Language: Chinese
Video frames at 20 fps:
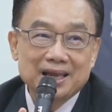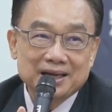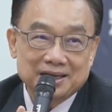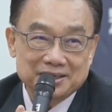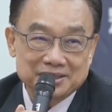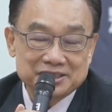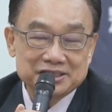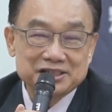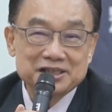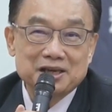
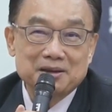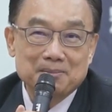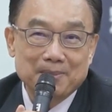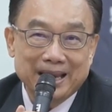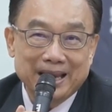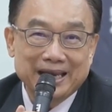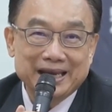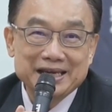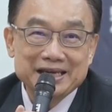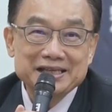可是
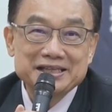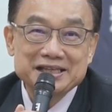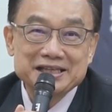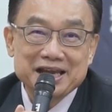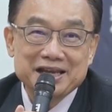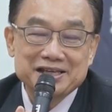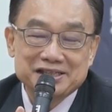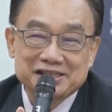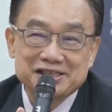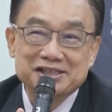每一
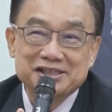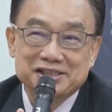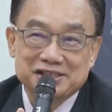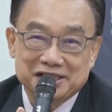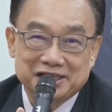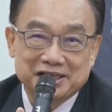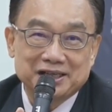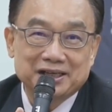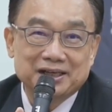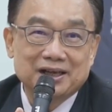件事
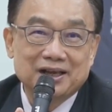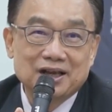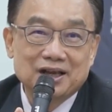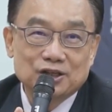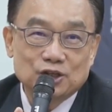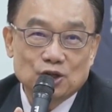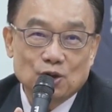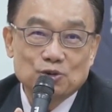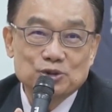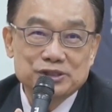情
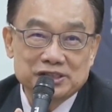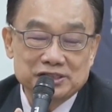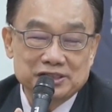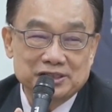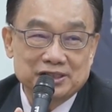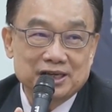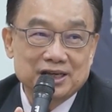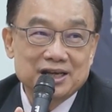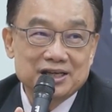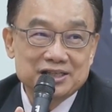都
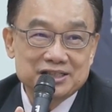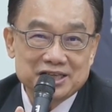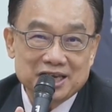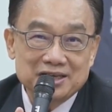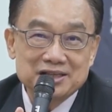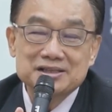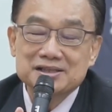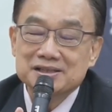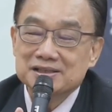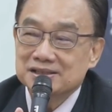是
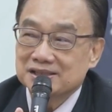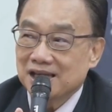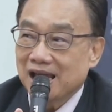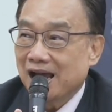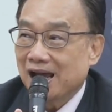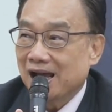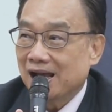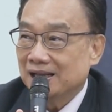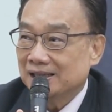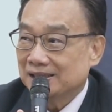侦
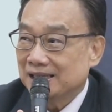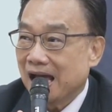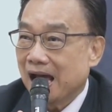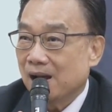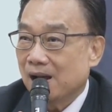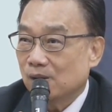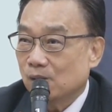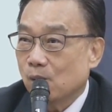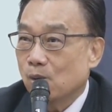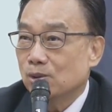查大
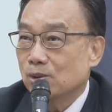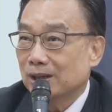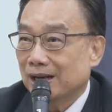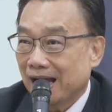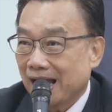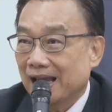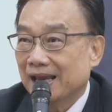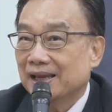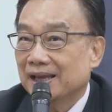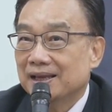公
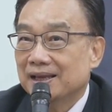开，